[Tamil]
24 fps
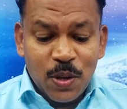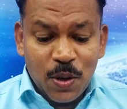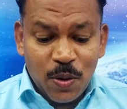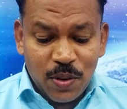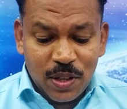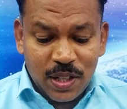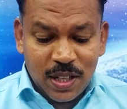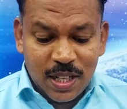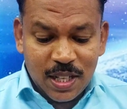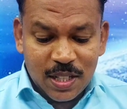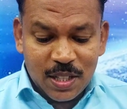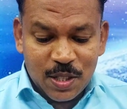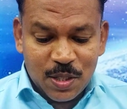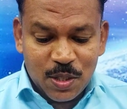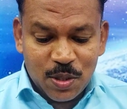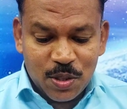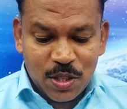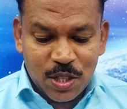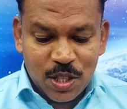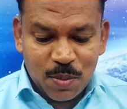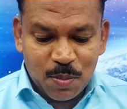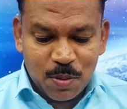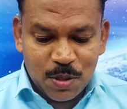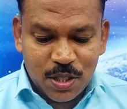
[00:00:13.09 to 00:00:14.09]
யோவான் எழுதின
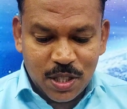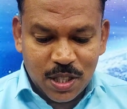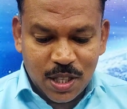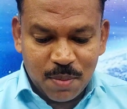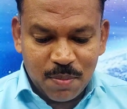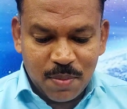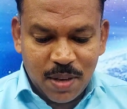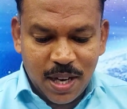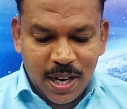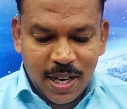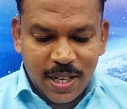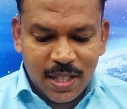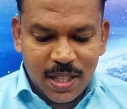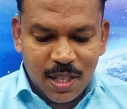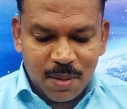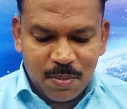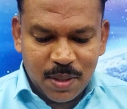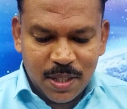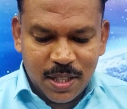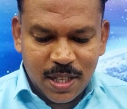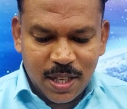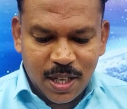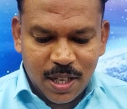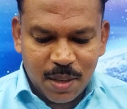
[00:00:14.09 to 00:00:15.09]
சுசேஷ புஸ்தகம்
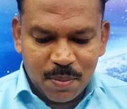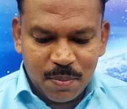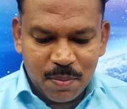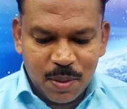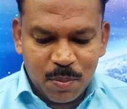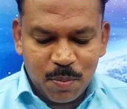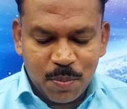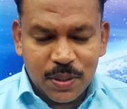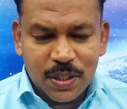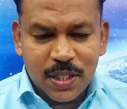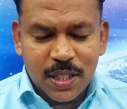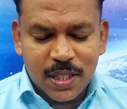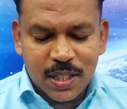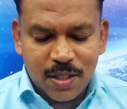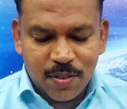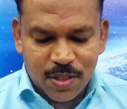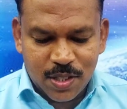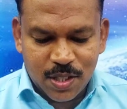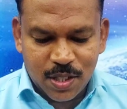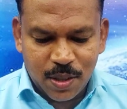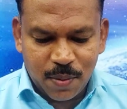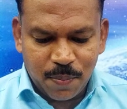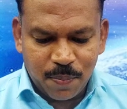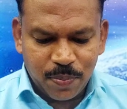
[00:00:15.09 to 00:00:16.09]
ஐந்தாம் அதிகாரம்
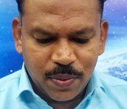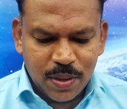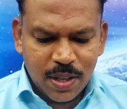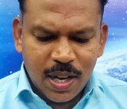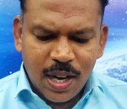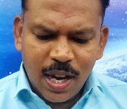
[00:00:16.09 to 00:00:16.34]
முப்பத்தைந்தாம் வசனம்